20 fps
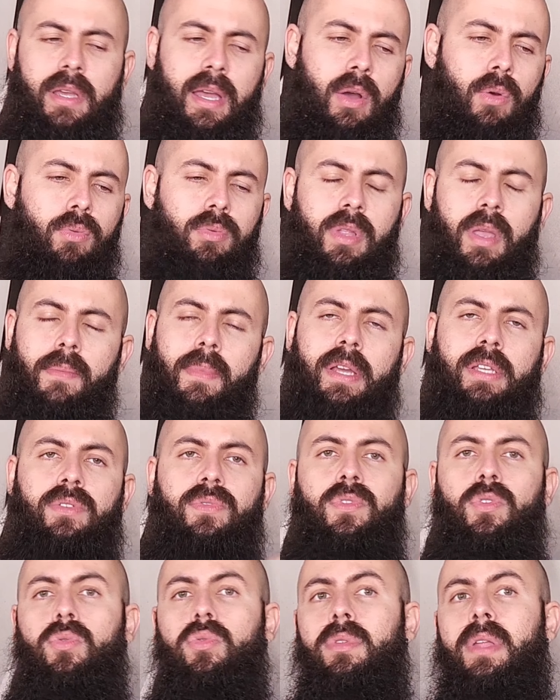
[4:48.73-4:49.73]
Ah, um tem mais
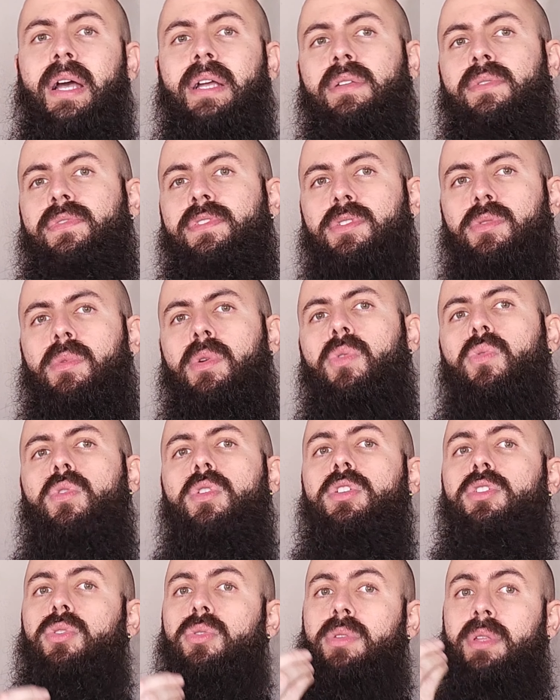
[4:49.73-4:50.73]
dificuldade em fazer uma
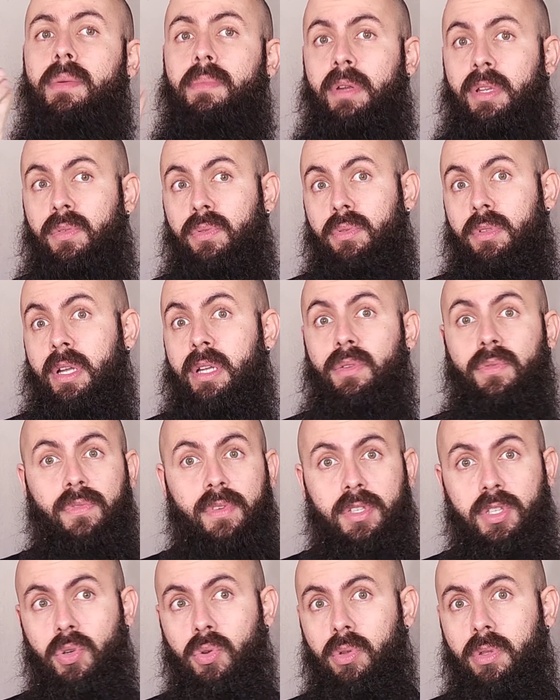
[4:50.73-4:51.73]
coisa, outro tem mais dificuldade em
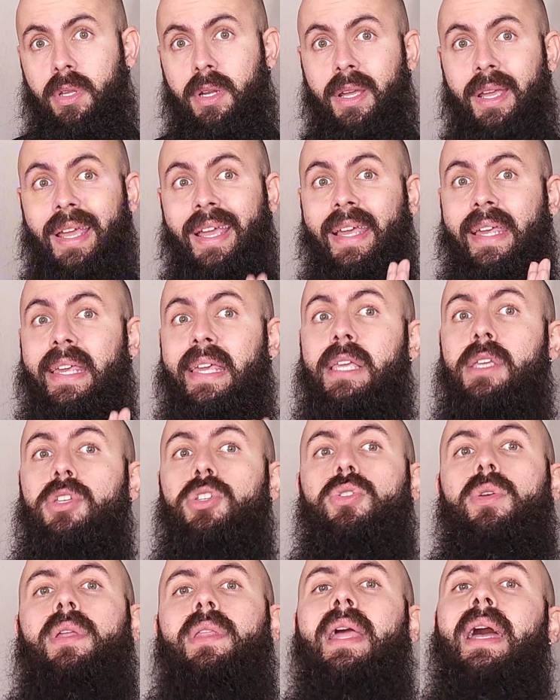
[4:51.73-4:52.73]
fazer outra, e
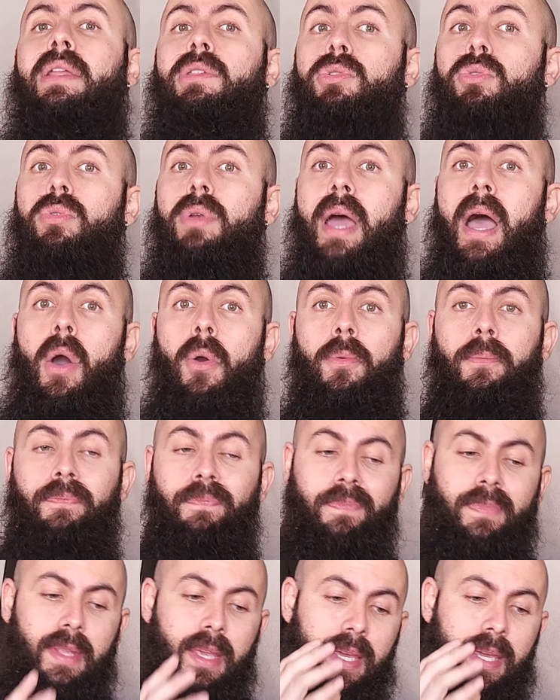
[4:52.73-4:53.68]
isso é natural.